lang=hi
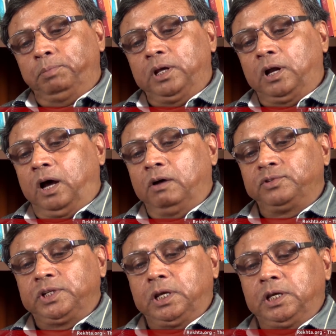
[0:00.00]
फिर
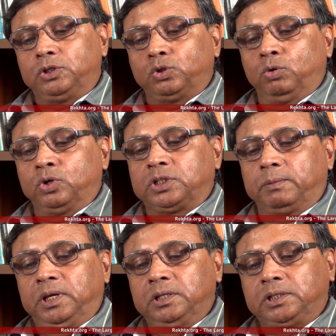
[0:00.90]
हाफजे की चोर
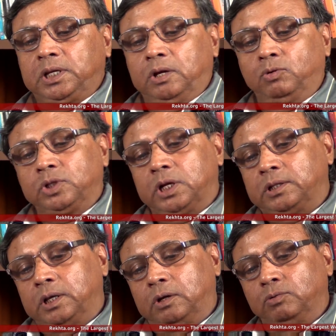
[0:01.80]
ज़मीन से
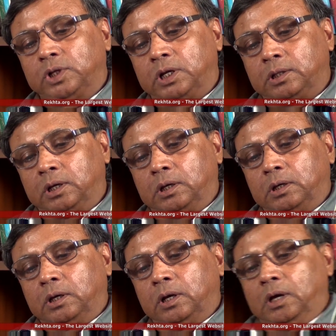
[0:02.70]
गुज़रते गुज़रते
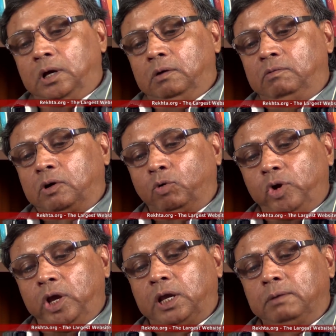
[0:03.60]

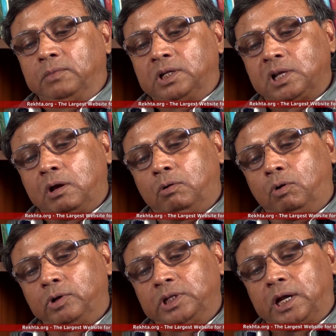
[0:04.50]
वक़े के मसख
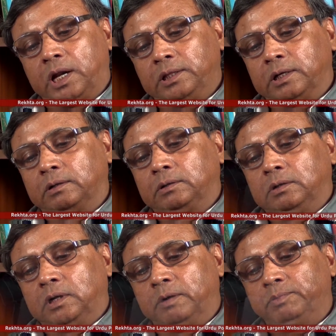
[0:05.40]
होने जाने तक
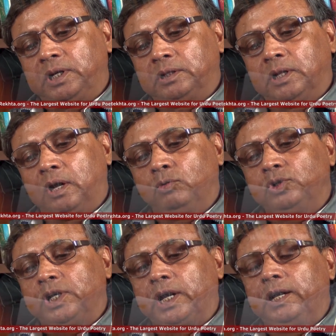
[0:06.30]
हम कितना
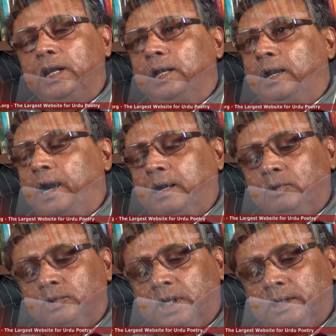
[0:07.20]
कुछ कहने के लायक
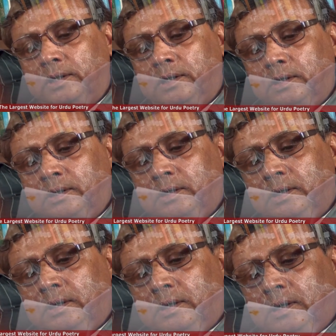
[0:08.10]
हो जाते हैं
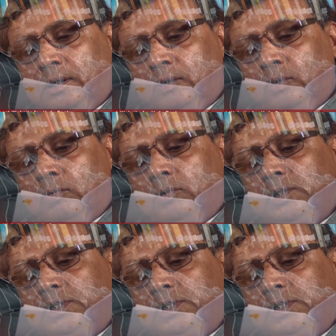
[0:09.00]
उन